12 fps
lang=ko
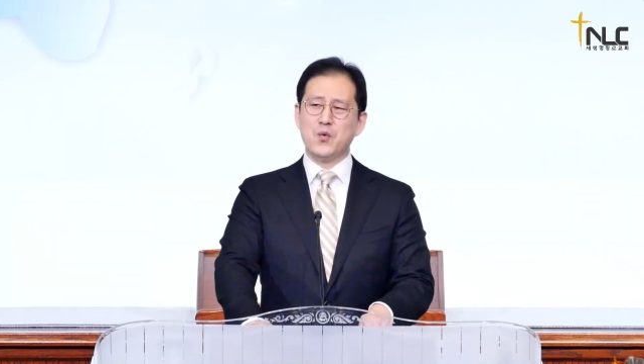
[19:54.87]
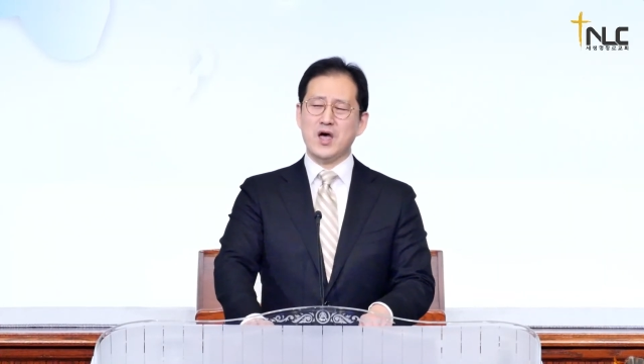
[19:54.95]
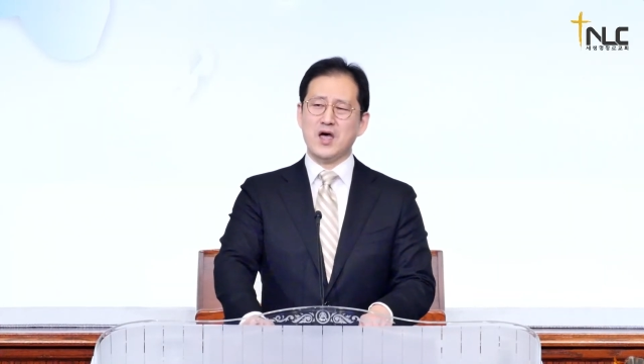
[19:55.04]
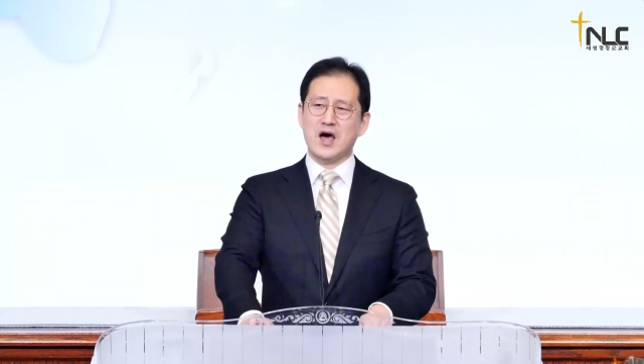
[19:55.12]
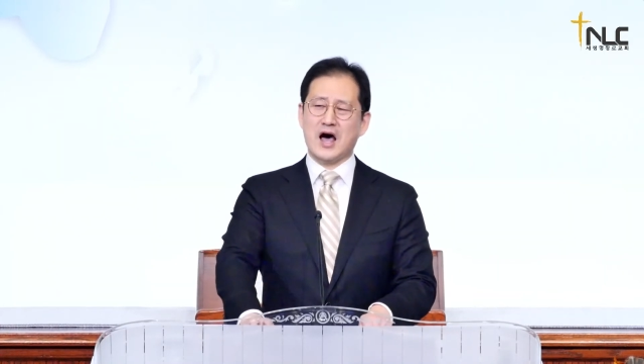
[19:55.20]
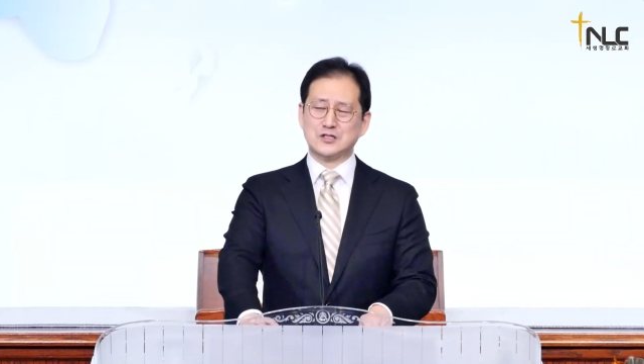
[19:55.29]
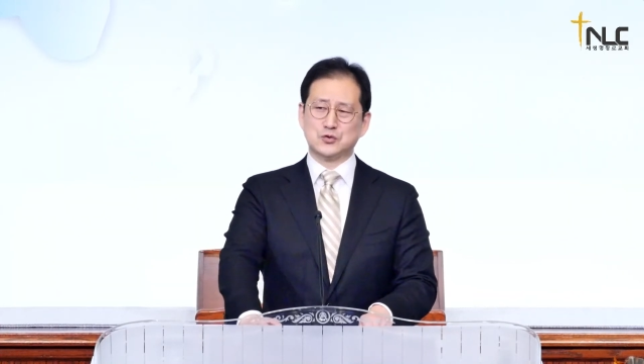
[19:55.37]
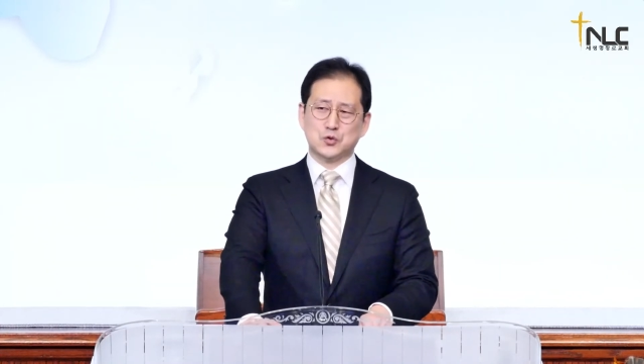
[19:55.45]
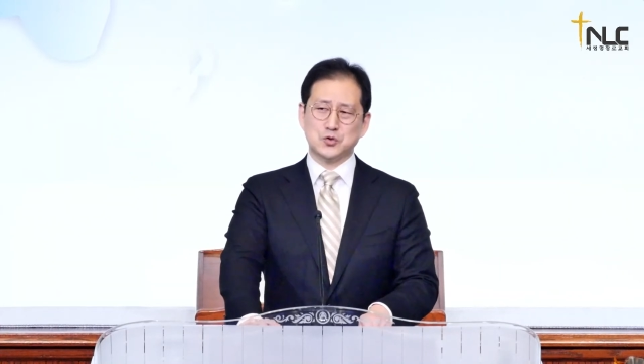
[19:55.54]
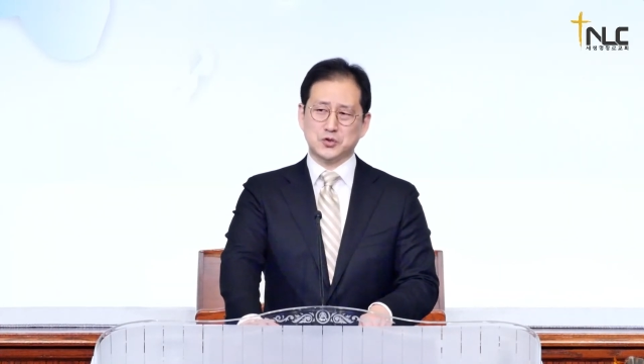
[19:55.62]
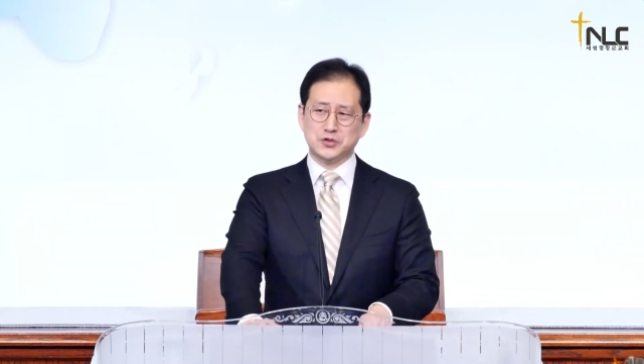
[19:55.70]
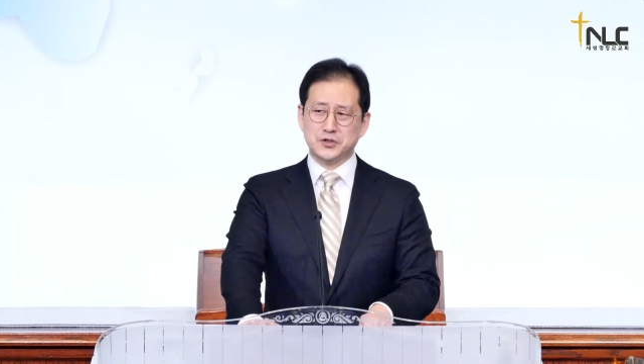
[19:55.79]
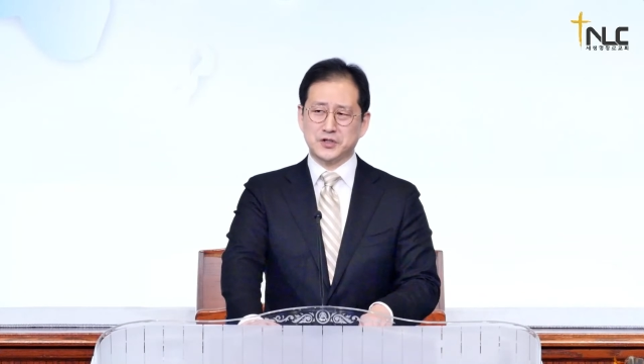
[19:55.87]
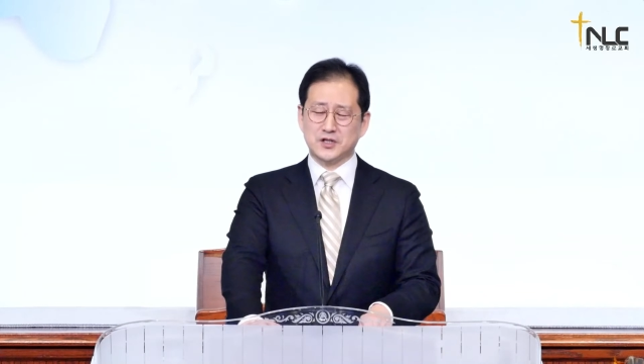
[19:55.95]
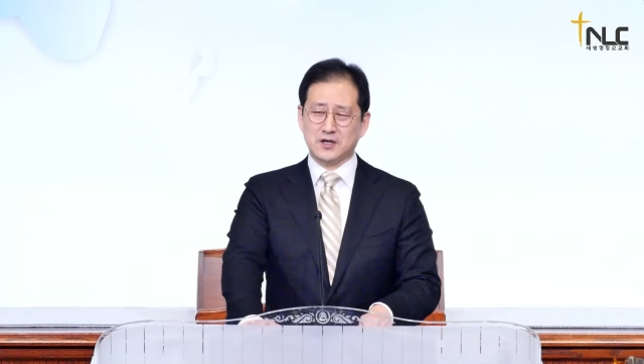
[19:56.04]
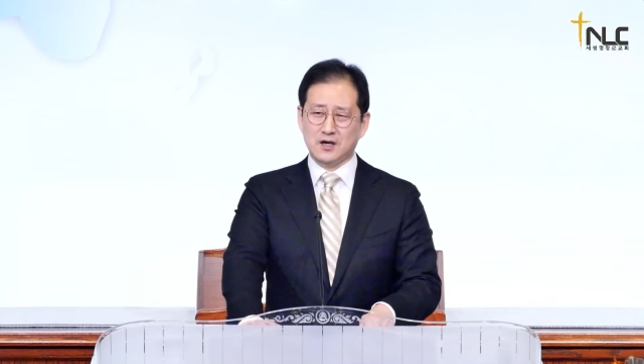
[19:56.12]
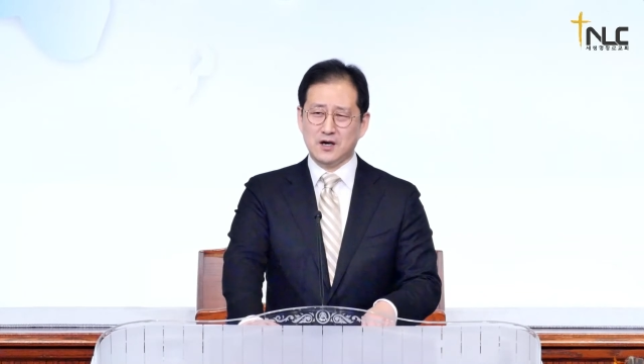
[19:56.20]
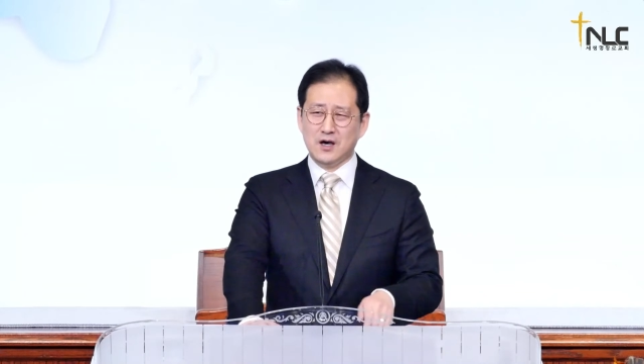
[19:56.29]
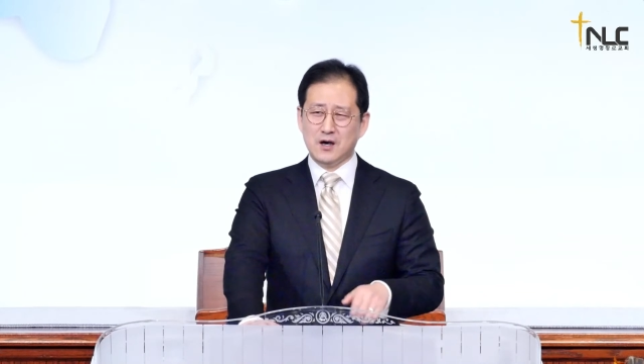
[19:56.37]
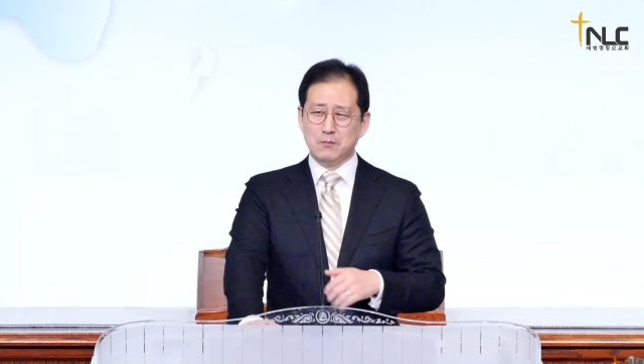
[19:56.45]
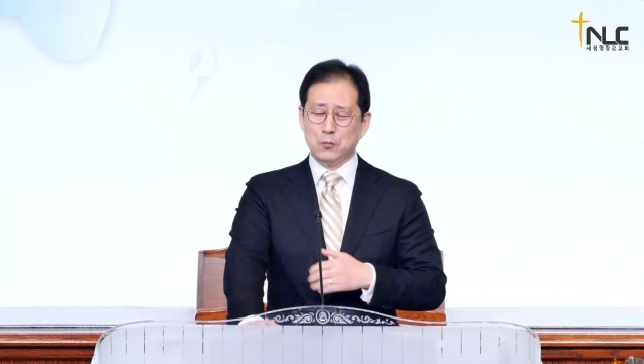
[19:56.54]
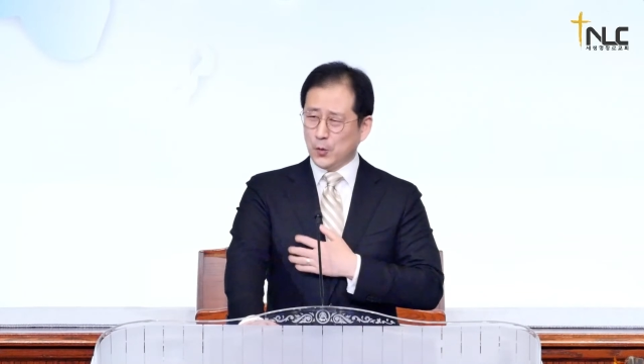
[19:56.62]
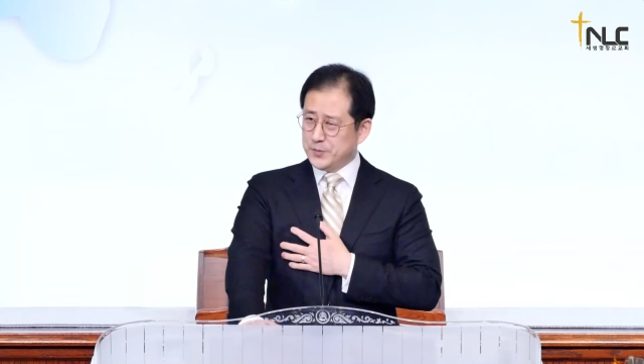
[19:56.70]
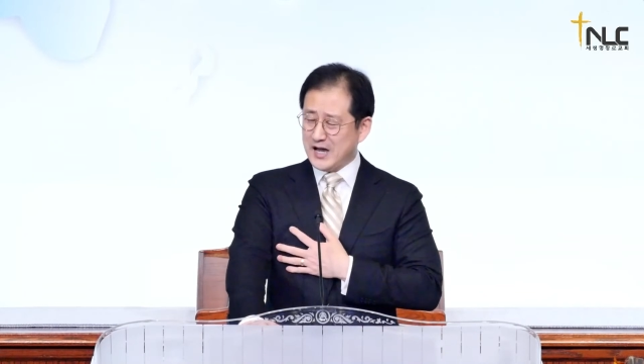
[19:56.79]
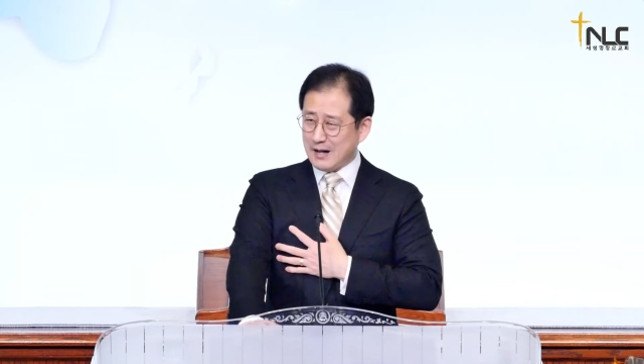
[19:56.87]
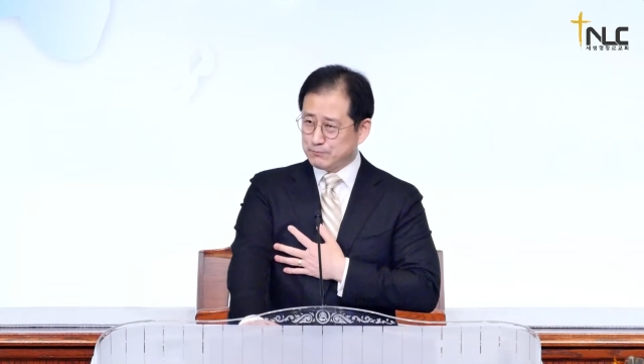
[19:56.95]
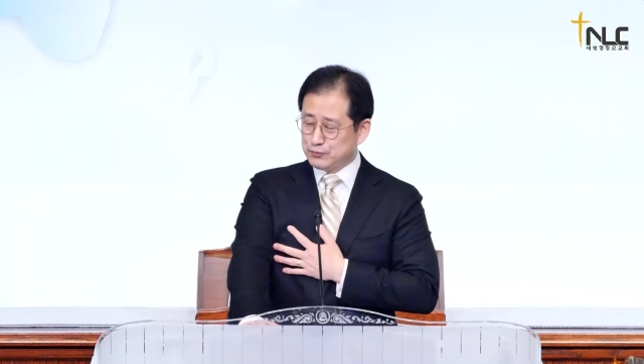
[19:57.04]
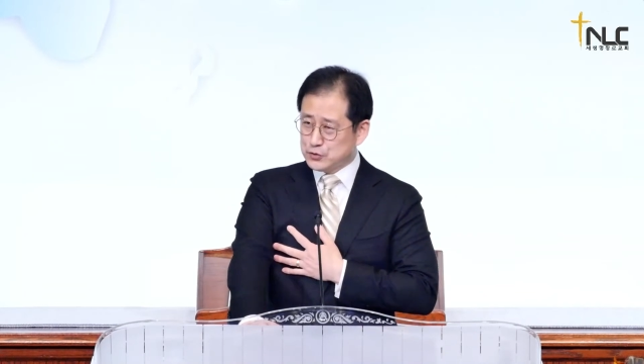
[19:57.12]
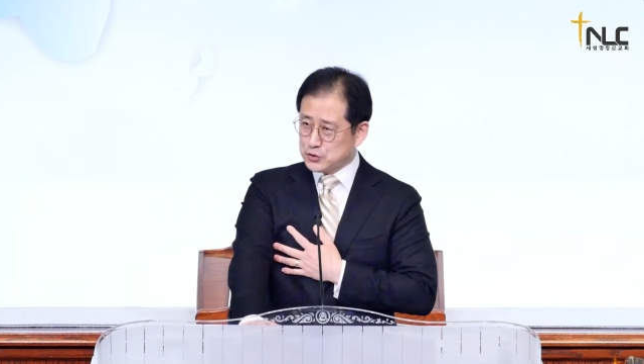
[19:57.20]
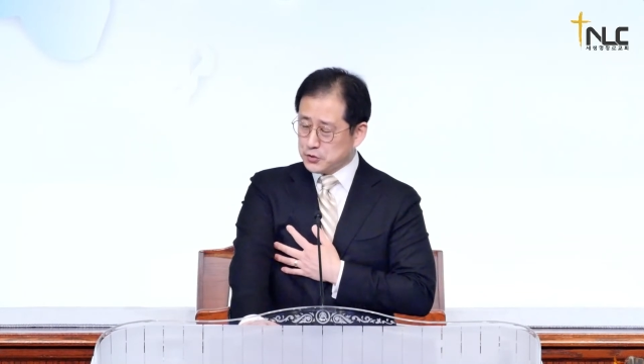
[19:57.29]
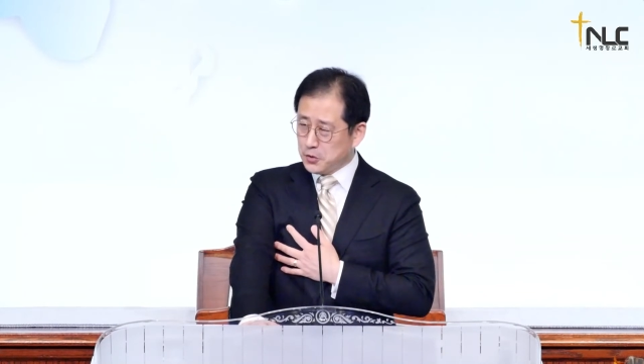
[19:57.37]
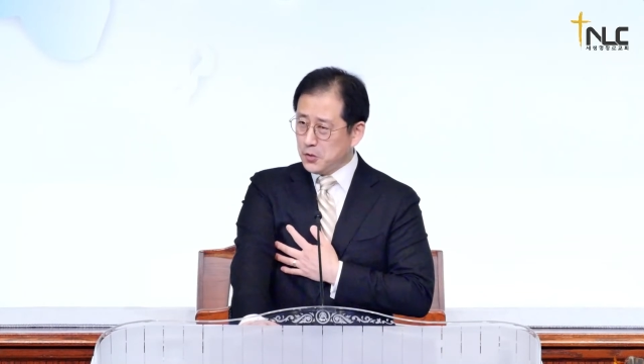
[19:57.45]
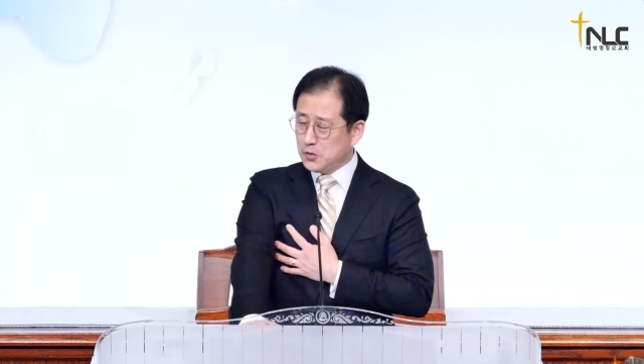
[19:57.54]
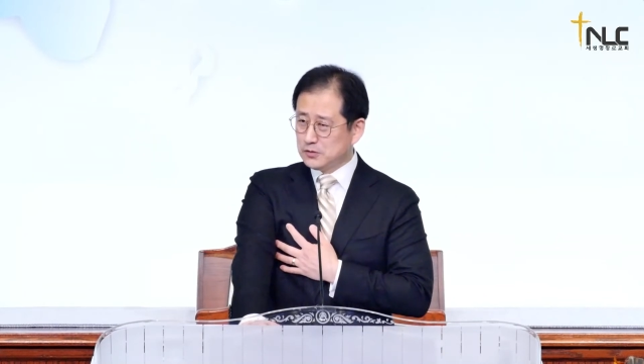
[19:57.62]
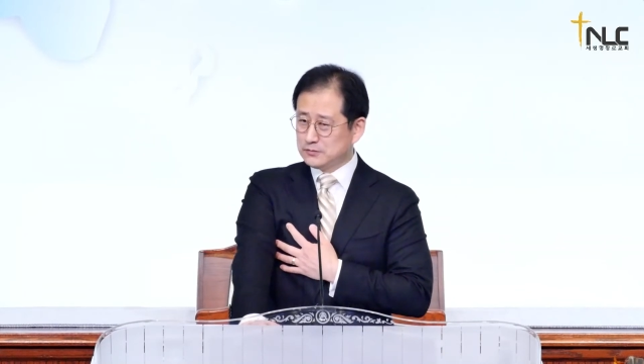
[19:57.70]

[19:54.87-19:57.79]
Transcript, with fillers: 왜 아직도 저는 이렇게 몸이 아프죠?